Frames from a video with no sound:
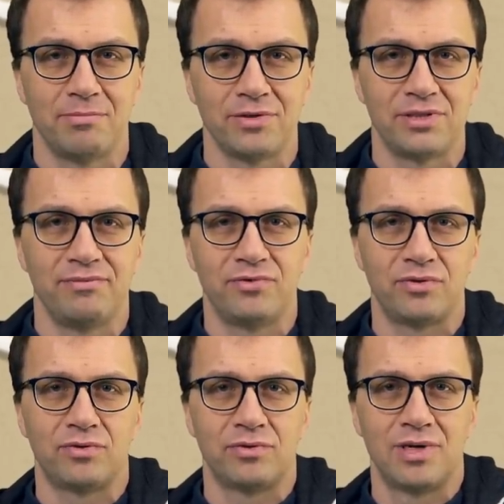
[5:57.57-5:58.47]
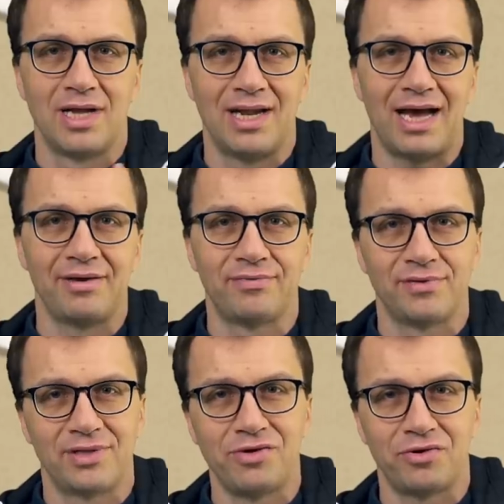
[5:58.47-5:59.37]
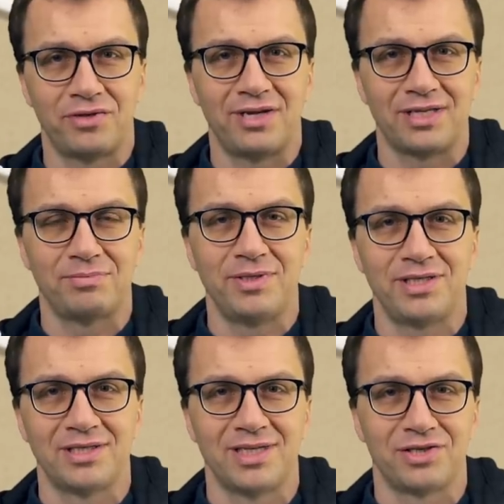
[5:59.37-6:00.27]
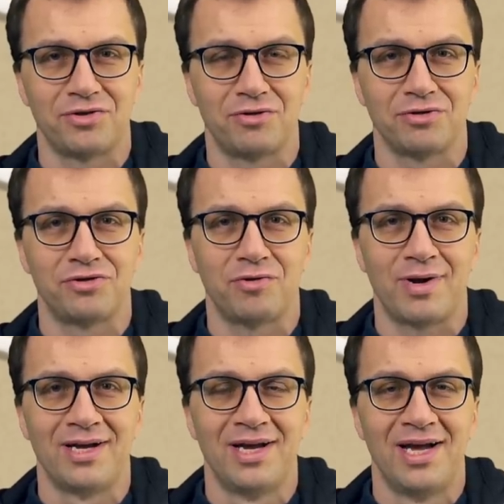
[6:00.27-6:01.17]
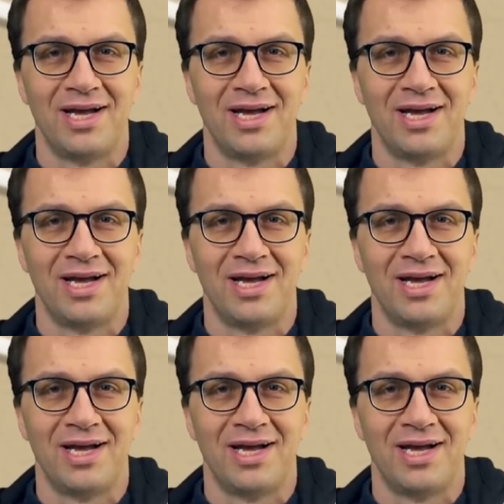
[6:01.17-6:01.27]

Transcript: Mocni w duchu live, tylko do transmisji z naszego kościoła.